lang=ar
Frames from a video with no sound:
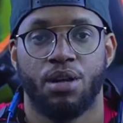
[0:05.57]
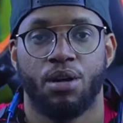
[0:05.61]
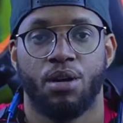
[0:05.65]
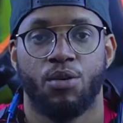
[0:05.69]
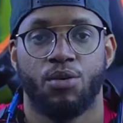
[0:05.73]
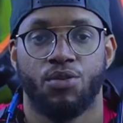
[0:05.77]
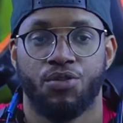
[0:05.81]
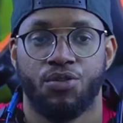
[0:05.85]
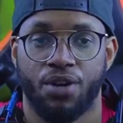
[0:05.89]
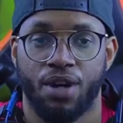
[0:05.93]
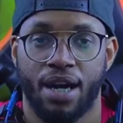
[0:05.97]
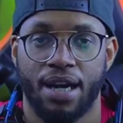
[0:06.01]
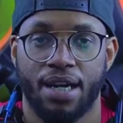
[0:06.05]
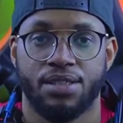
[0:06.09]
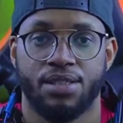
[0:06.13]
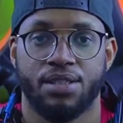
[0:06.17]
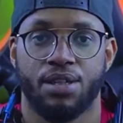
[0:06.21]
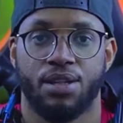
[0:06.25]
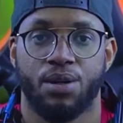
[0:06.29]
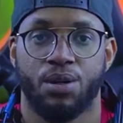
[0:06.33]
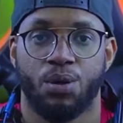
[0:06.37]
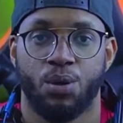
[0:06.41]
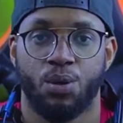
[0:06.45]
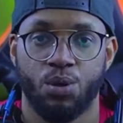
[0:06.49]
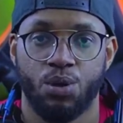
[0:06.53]
اوف
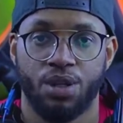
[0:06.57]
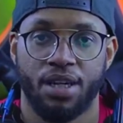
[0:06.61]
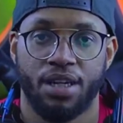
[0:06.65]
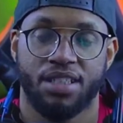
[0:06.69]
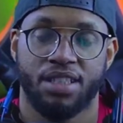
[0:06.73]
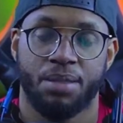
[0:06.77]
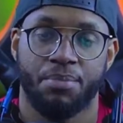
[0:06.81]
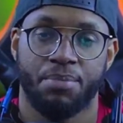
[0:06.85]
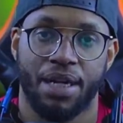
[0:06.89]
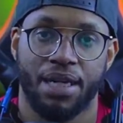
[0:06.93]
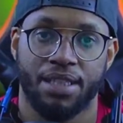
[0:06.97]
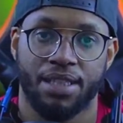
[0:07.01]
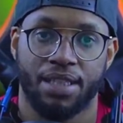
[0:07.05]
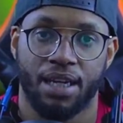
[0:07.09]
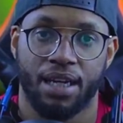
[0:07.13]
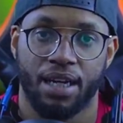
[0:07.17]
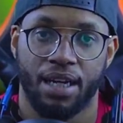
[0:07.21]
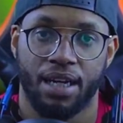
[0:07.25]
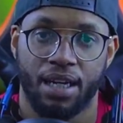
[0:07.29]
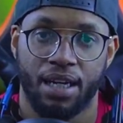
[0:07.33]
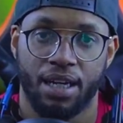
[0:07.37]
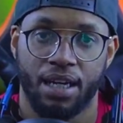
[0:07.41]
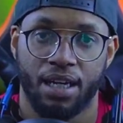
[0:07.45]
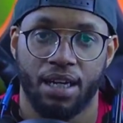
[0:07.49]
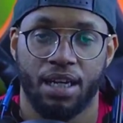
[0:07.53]
رايزن رون يا جماعة
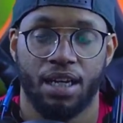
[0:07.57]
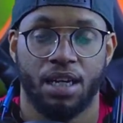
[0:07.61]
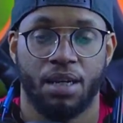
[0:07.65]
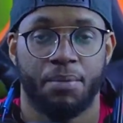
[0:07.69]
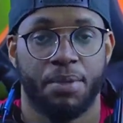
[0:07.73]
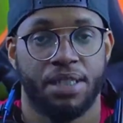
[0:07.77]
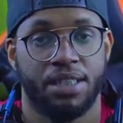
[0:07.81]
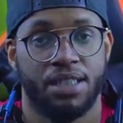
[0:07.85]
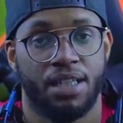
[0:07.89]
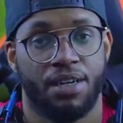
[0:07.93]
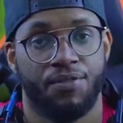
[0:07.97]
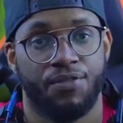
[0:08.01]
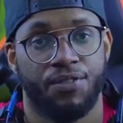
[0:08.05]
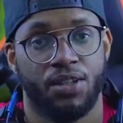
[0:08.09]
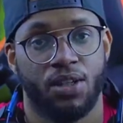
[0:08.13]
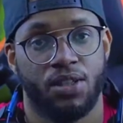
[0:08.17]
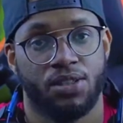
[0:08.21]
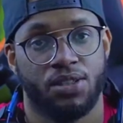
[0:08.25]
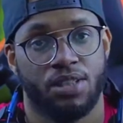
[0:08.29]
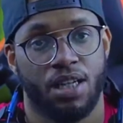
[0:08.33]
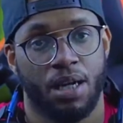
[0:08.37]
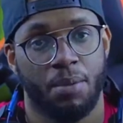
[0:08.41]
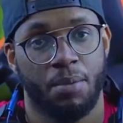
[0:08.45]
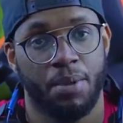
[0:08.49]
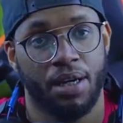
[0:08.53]
الخير اللي ما شاف فيديو
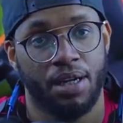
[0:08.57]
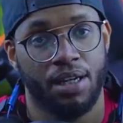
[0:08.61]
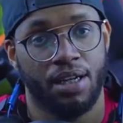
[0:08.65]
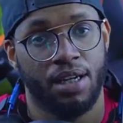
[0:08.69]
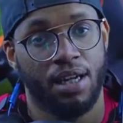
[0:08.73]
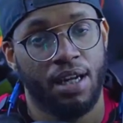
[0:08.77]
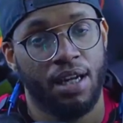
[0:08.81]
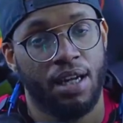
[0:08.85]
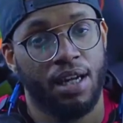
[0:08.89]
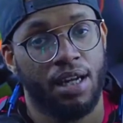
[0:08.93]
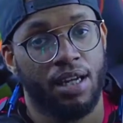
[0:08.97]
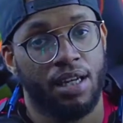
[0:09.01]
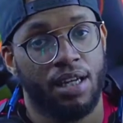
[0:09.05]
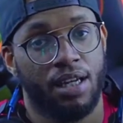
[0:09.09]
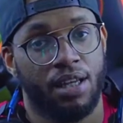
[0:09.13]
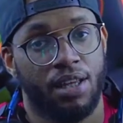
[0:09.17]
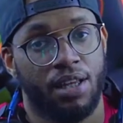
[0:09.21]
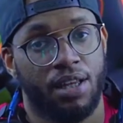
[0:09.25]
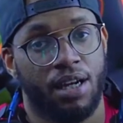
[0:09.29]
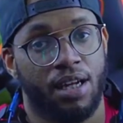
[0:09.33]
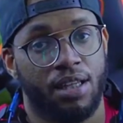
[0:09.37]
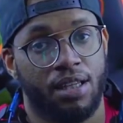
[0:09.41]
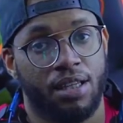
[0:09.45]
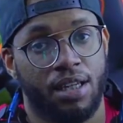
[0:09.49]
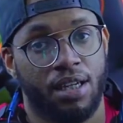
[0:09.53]
السابق
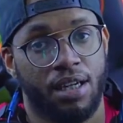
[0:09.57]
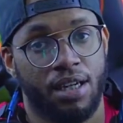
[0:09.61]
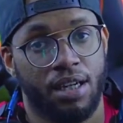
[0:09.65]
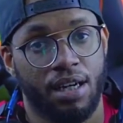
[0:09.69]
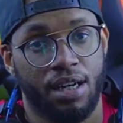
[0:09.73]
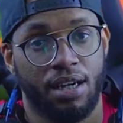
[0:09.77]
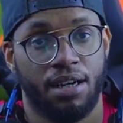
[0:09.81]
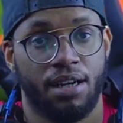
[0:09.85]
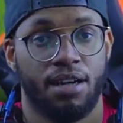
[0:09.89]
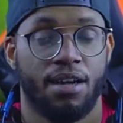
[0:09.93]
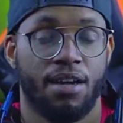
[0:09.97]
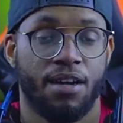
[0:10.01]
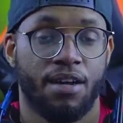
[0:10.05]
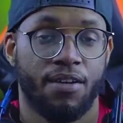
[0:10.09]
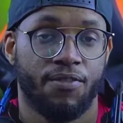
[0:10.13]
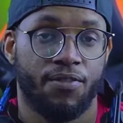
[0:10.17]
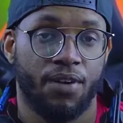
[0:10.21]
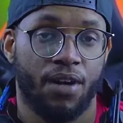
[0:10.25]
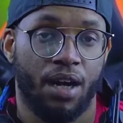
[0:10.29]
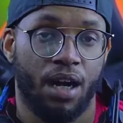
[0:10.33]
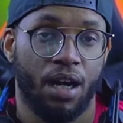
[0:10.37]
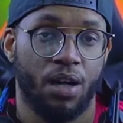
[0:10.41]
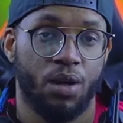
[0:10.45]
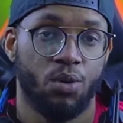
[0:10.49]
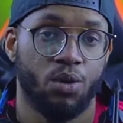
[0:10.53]
يضغط هنا
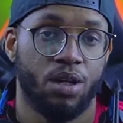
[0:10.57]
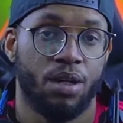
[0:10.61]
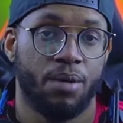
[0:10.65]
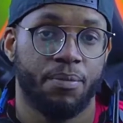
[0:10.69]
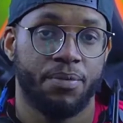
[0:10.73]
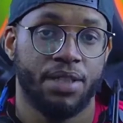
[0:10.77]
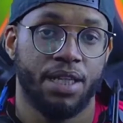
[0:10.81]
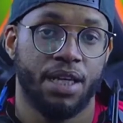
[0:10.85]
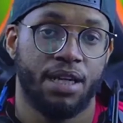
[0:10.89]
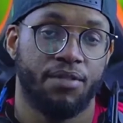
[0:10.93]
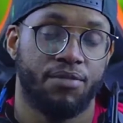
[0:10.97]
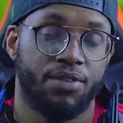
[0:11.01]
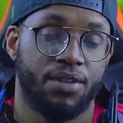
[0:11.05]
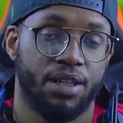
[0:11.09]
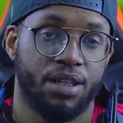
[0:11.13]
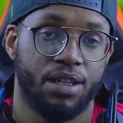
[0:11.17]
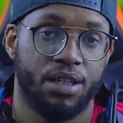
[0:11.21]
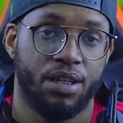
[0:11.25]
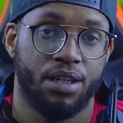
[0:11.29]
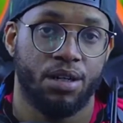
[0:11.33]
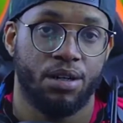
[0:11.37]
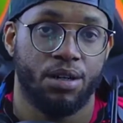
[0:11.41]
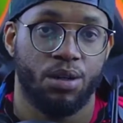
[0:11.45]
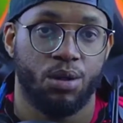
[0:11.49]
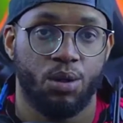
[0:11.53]
فخلونا نبدأ
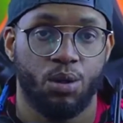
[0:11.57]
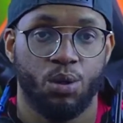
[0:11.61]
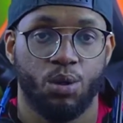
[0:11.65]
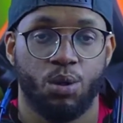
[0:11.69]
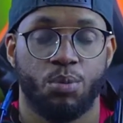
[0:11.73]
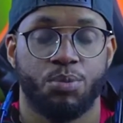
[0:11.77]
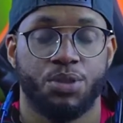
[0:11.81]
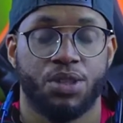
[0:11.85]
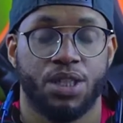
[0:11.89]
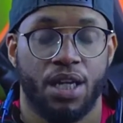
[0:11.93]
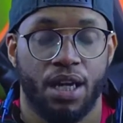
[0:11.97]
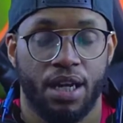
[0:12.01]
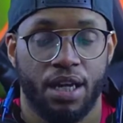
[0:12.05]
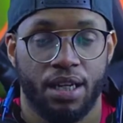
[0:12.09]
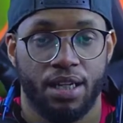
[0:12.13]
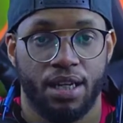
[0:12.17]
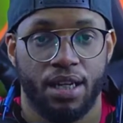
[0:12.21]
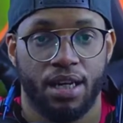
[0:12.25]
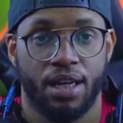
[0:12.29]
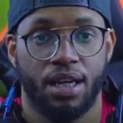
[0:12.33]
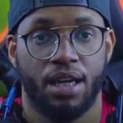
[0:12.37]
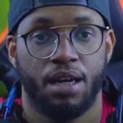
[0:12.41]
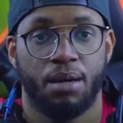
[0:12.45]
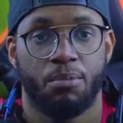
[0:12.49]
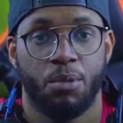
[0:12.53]
الفيديو
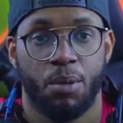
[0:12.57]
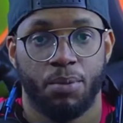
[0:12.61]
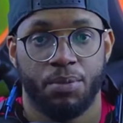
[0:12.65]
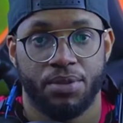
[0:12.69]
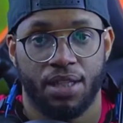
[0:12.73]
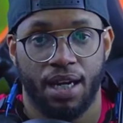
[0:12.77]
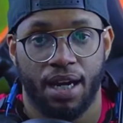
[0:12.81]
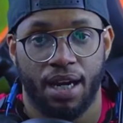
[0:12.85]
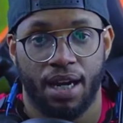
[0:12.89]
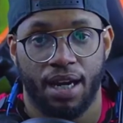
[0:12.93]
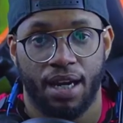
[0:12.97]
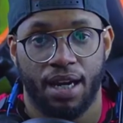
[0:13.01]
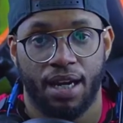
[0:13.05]
ومشاهدة ممتعة